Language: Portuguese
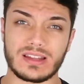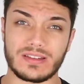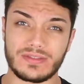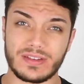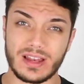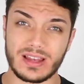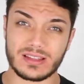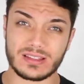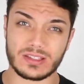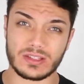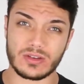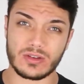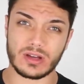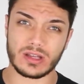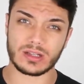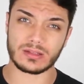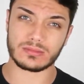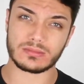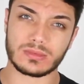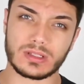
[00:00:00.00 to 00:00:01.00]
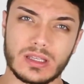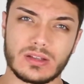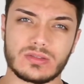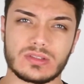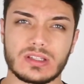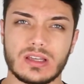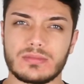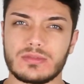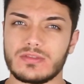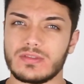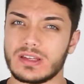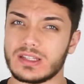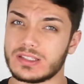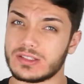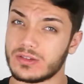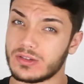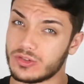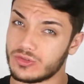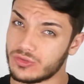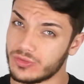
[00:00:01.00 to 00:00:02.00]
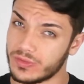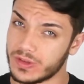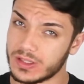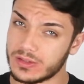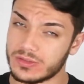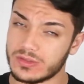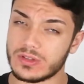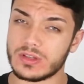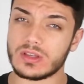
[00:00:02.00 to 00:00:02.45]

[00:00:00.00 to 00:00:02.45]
da velha senhora, quem não sabe a velha senhora é Juventus,